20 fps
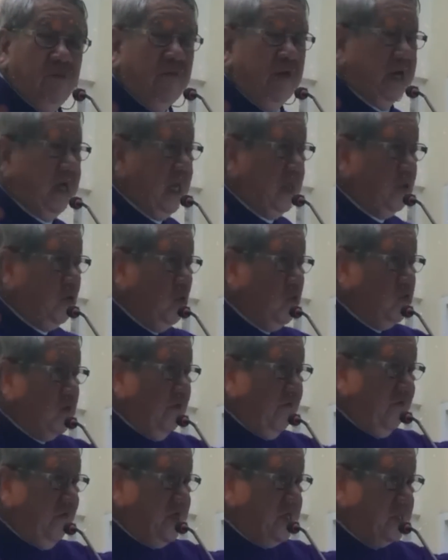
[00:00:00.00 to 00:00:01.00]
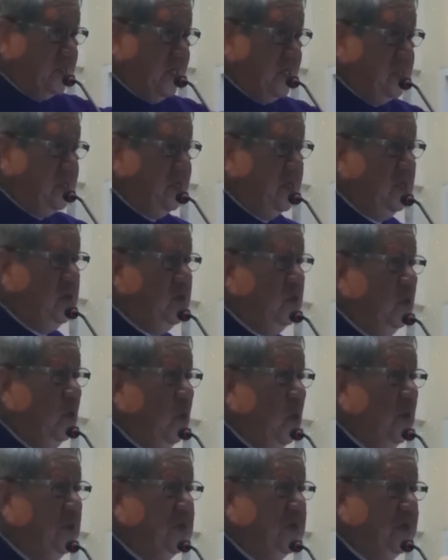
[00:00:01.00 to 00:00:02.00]
và kết thúc là vinh danh Thiên
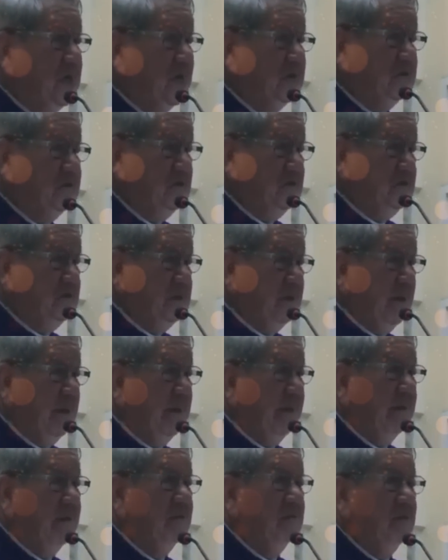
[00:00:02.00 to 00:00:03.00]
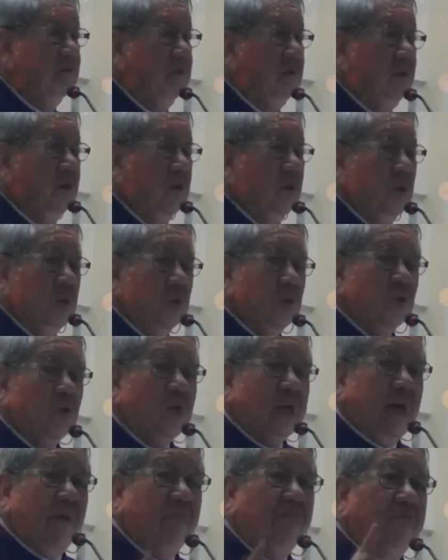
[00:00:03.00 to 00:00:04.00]
Chúa trên các tầng trời.
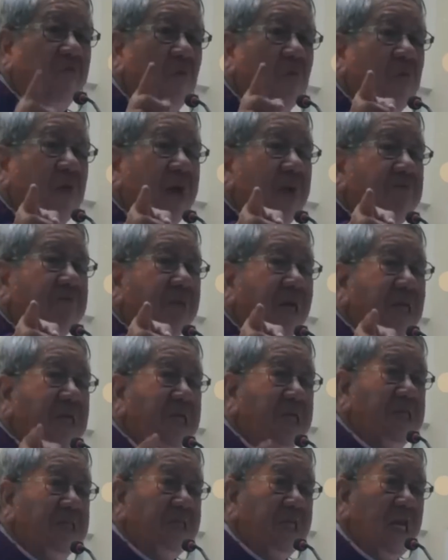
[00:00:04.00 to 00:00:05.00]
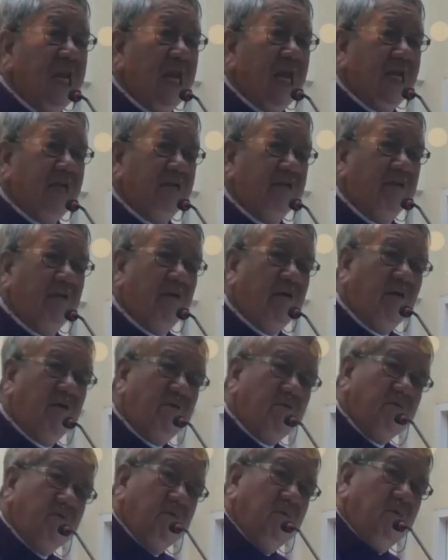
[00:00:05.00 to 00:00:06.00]
Tôi cảm phục các em thanh niên tin lành
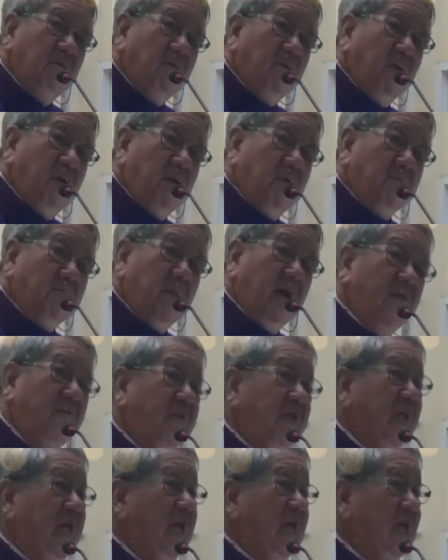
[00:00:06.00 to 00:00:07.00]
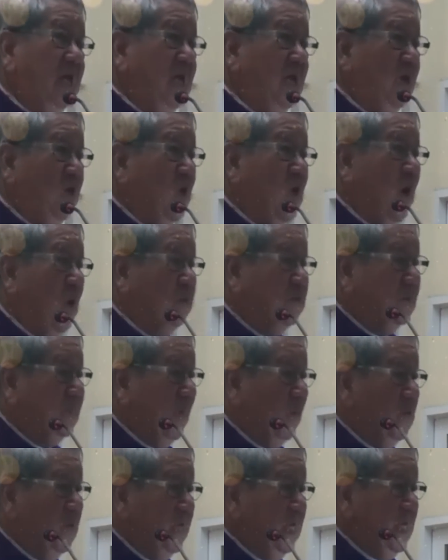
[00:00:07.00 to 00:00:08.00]
đó, bởi vì nó học
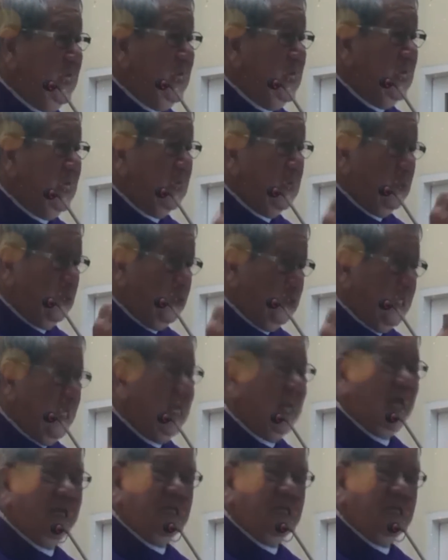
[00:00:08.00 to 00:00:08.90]
giáo lý tin